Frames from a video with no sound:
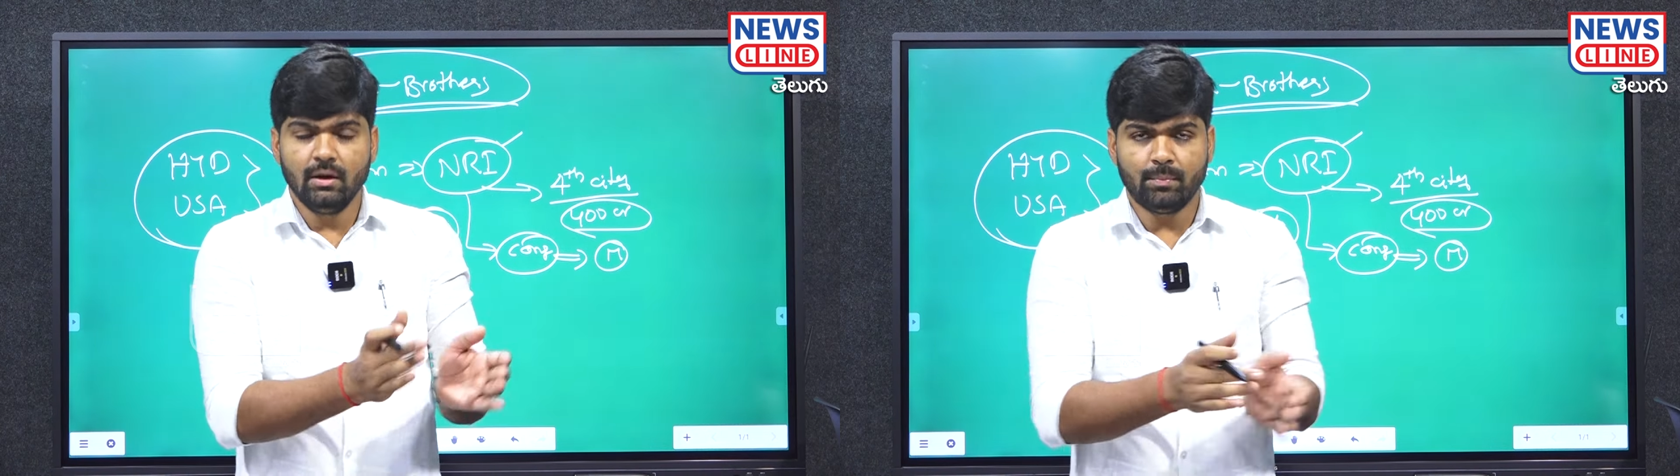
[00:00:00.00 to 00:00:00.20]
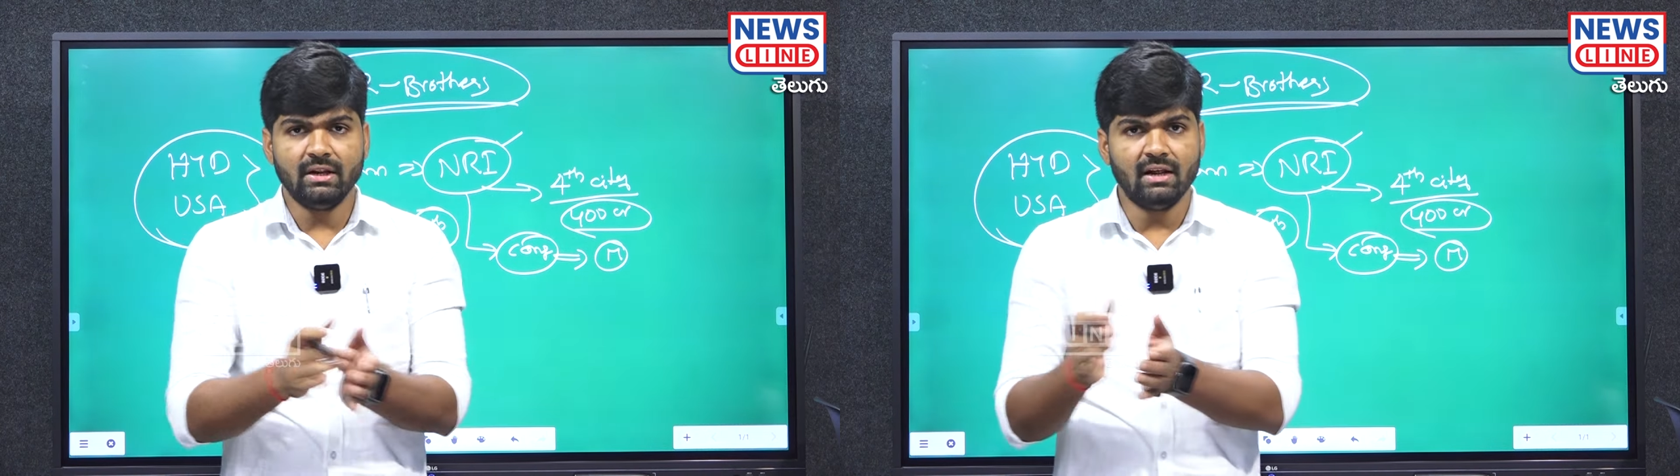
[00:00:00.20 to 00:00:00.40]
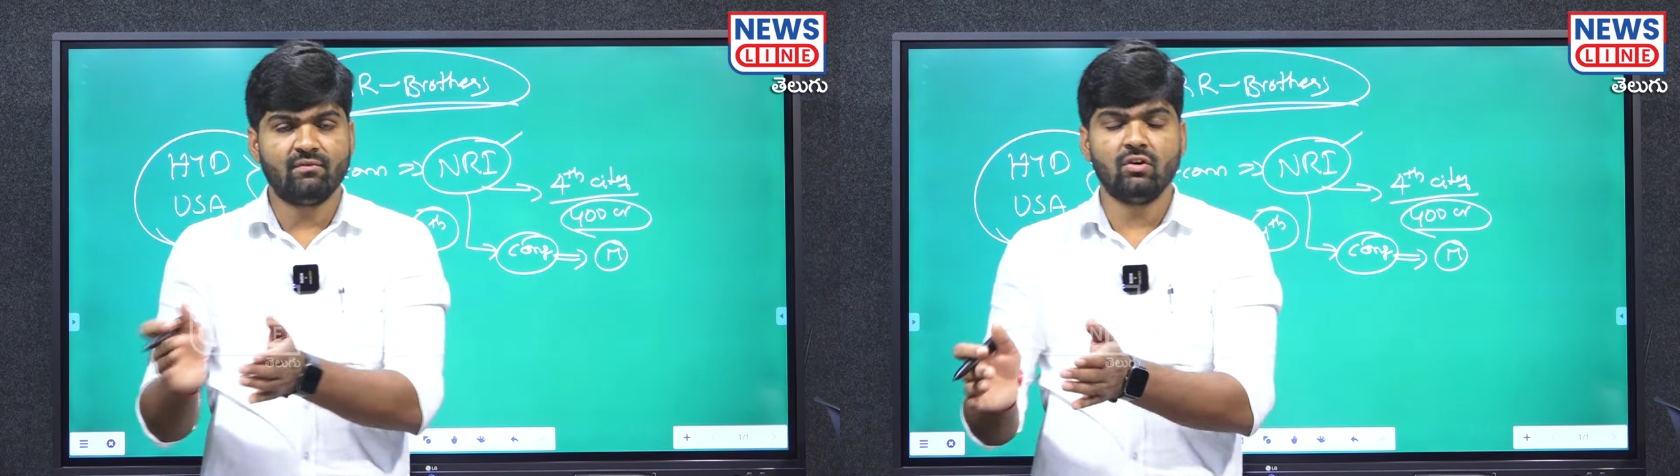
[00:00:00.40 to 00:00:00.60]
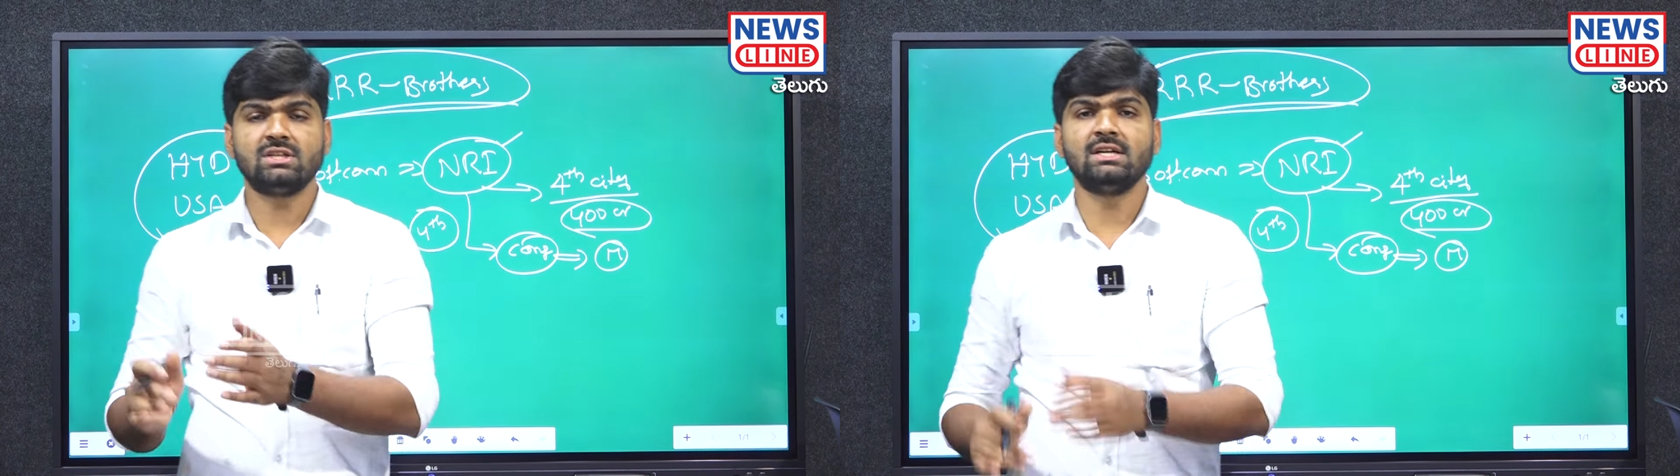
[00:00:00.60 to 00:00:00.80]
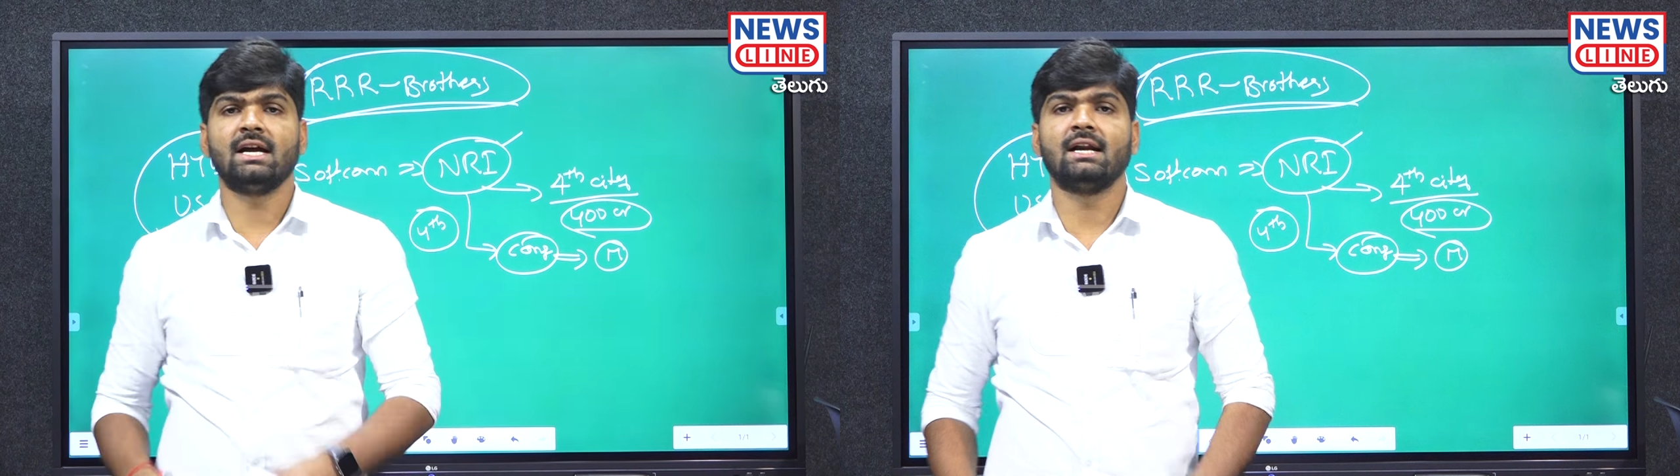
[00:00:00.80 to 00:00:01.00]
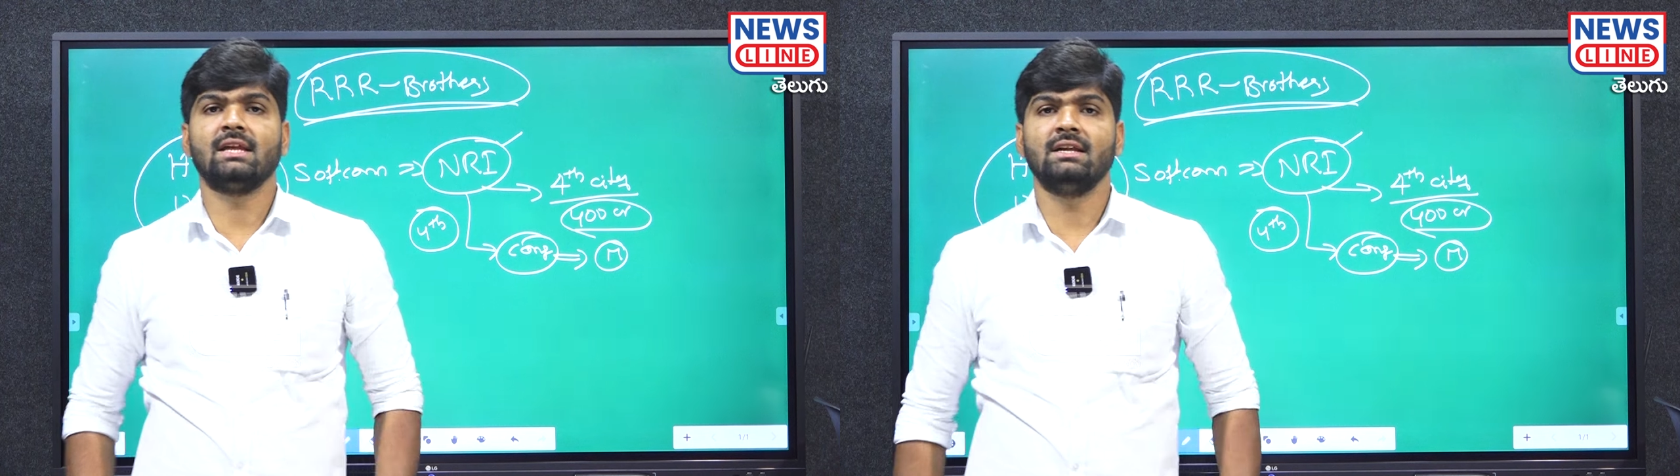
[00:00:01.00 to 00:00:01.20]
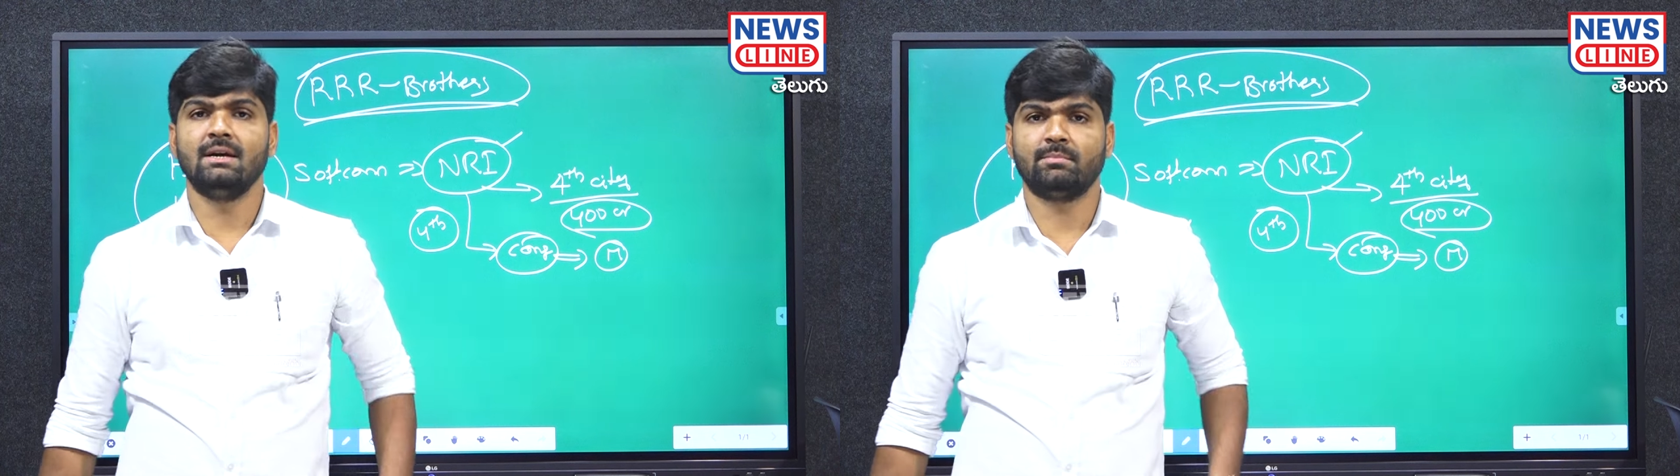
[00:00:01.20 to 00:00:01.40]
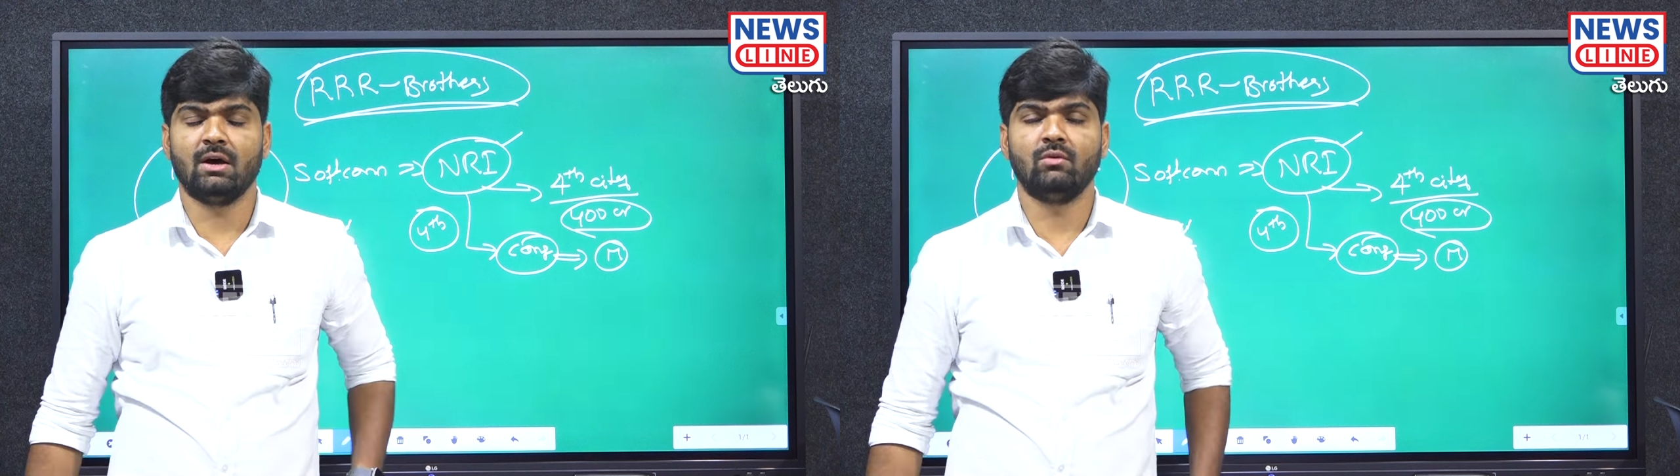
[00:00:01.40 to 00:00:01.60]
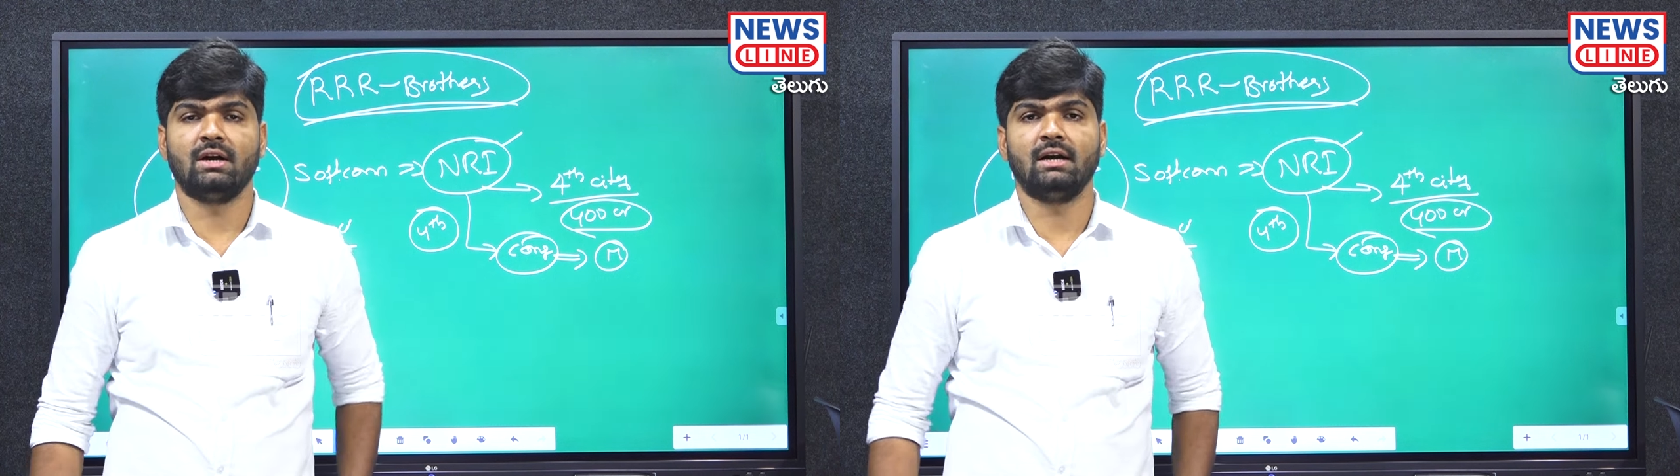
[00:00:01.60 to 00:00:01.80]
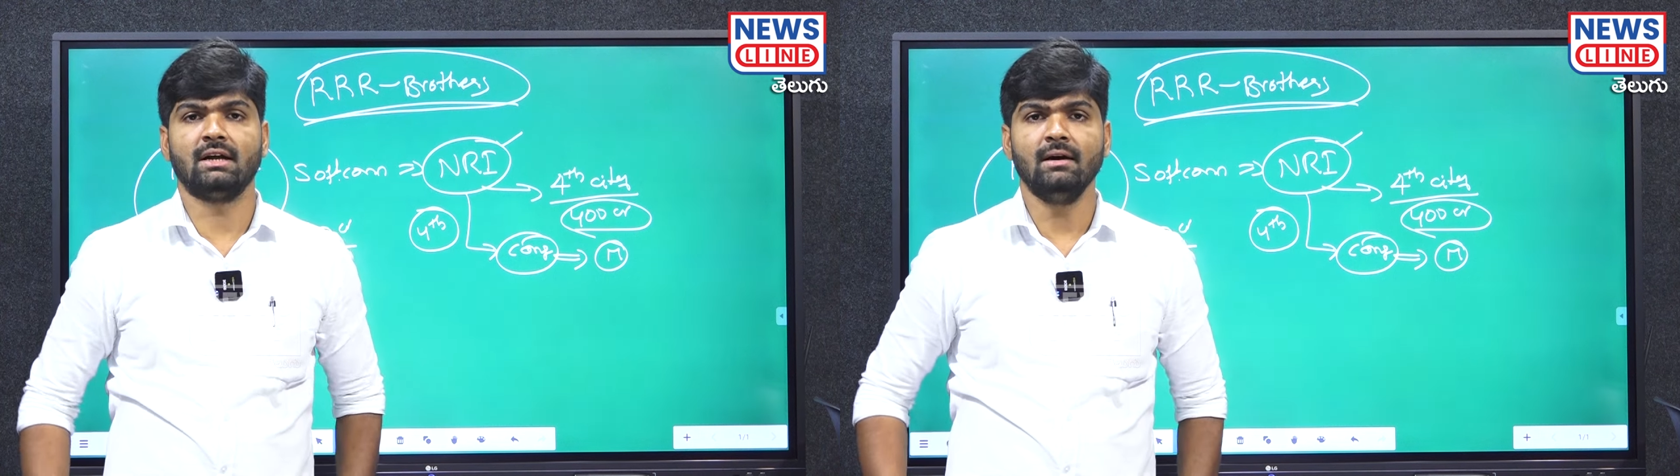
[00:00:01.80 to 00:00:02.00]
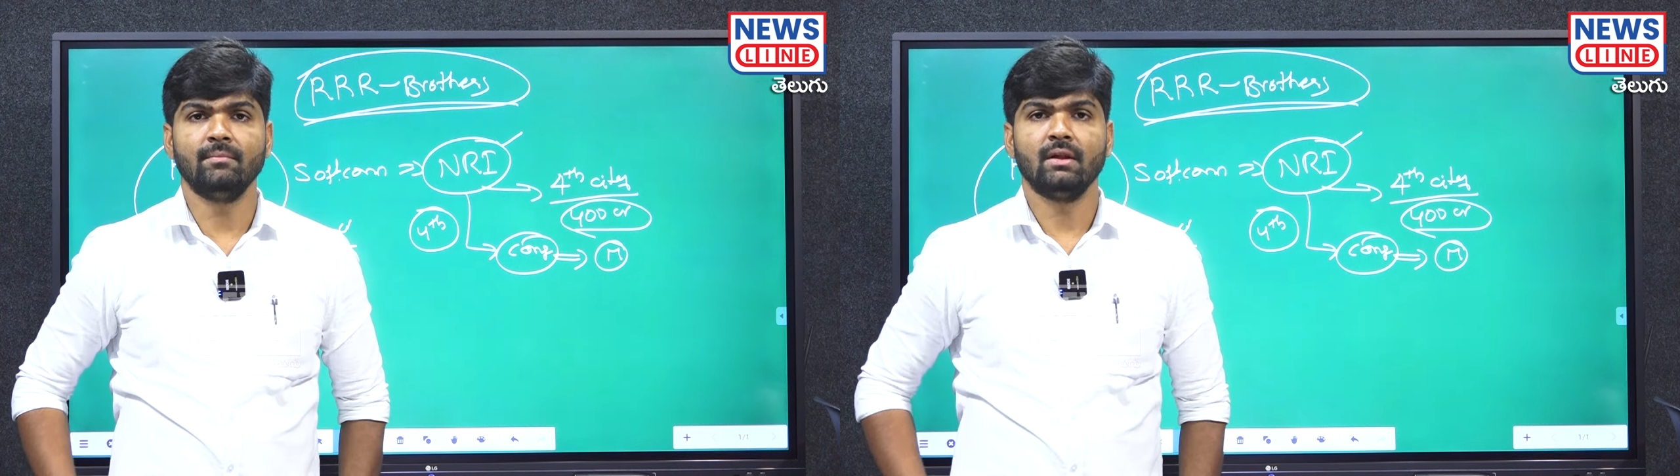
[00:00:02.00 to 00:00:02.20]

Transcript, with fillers: ఇప్పుడు ఈయన ఫోర్ సిటీకి కడతా అని చెప్తా ఉన్నాడంట